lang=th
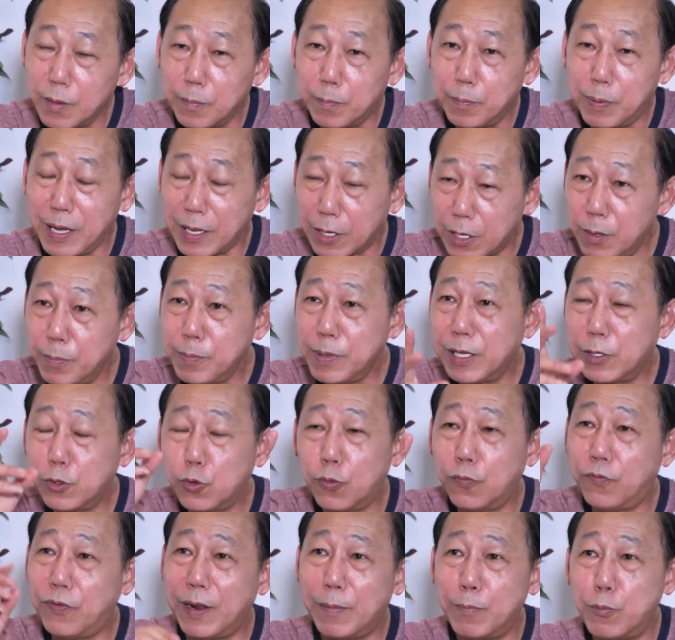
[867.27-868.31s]
เพจก็มีดู
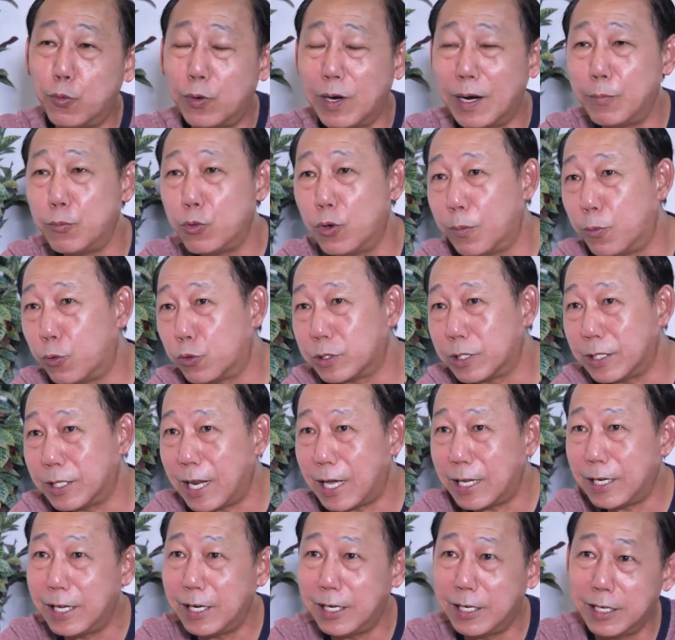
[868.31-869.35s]
Facebook ร่ำรวยโภชนา
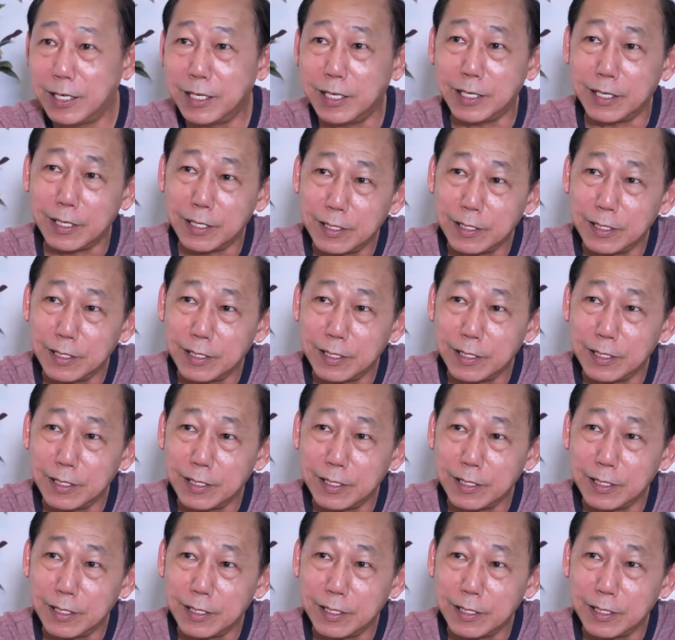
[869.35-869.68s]
ได้เลย